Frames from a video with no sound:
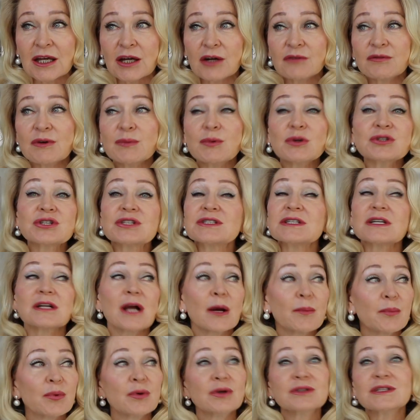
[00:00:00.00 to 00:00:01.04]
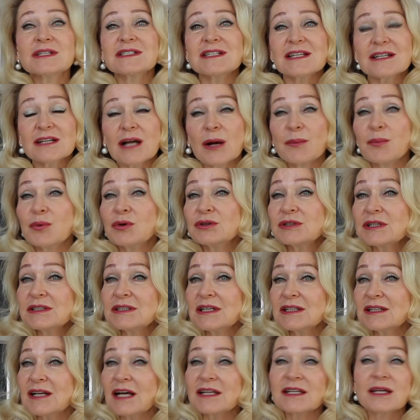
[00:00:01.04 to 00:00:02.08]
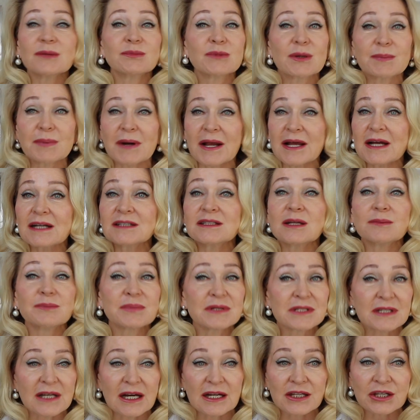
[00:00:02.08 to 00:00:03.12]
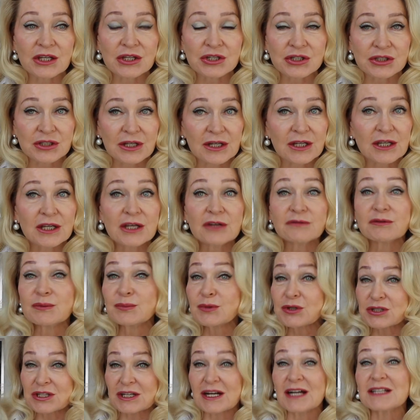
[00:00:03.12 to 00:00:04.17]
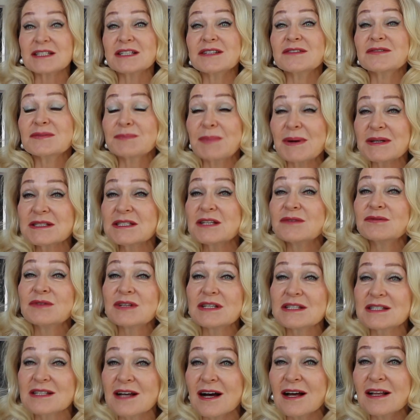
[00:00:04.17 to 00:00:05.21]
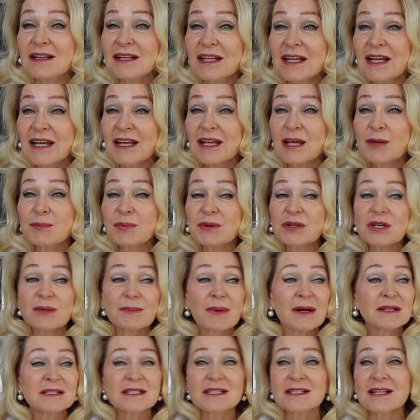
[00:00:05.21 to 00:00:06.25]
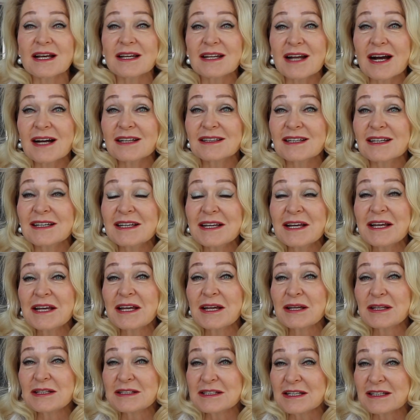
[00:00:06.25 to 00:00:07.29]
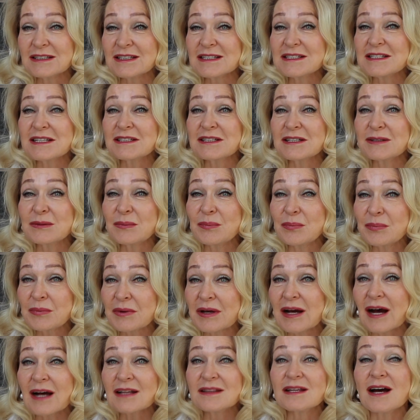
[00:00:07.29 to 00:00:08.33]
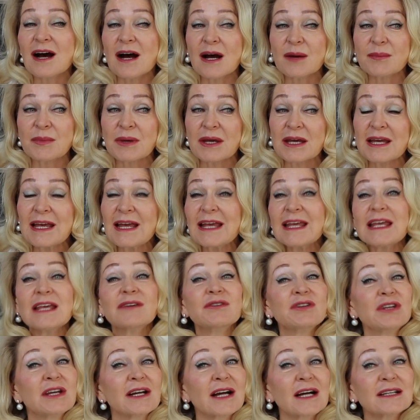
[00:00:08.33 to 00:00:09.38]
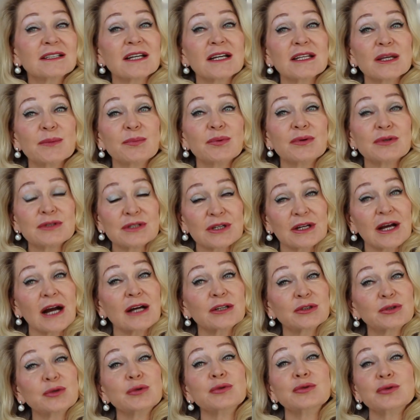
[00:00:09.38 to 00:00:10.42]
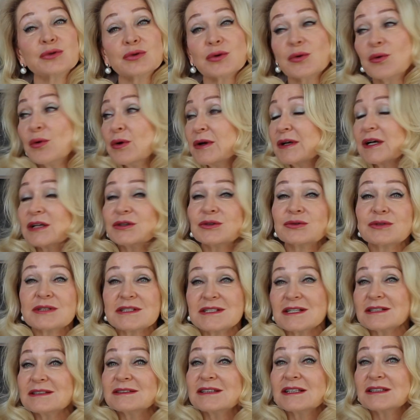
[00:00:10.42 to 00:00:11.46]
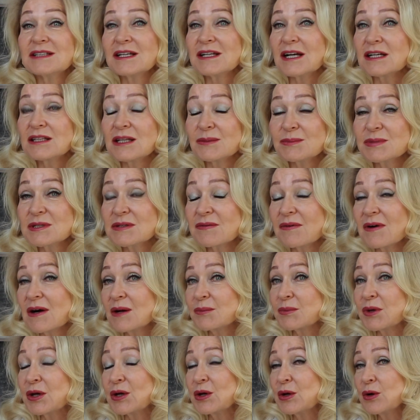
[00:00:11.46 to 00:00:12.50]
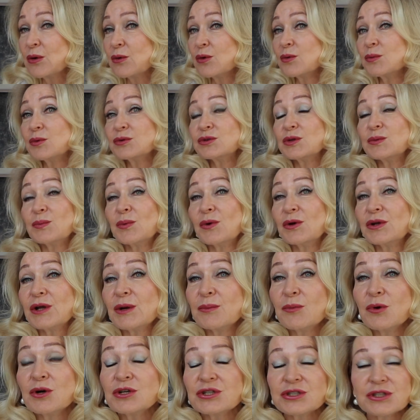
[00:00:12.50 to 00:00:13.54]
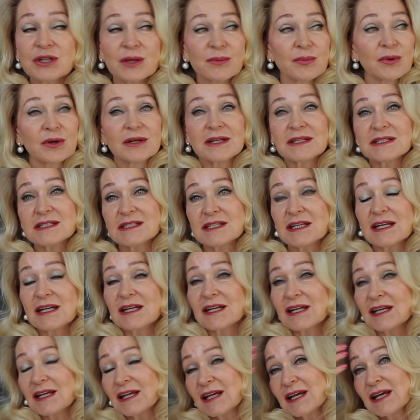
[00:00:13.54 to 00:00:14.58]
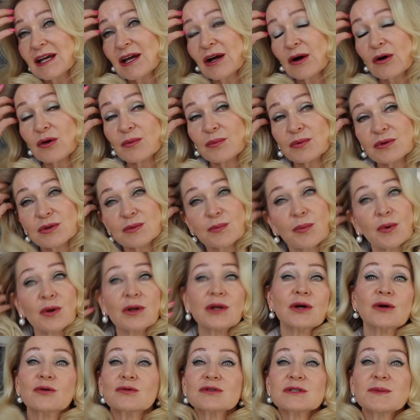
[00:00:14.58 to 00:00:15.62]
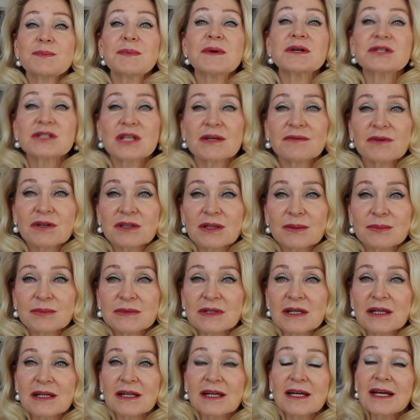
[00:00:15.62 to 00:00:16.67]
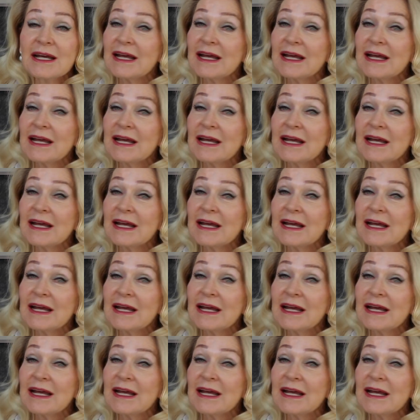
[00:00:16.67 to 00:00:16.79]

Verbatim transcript: Вы можете работать и работать над каким-то проектом бесконечно. Вы можете ходить в спортивный зал и поднимать снаряды, и делать это годами. И вы никогда не будете как тот другой, который делает это рядом с вами. Он будет более мощный, более сильный, он будет более успешный в этом деле.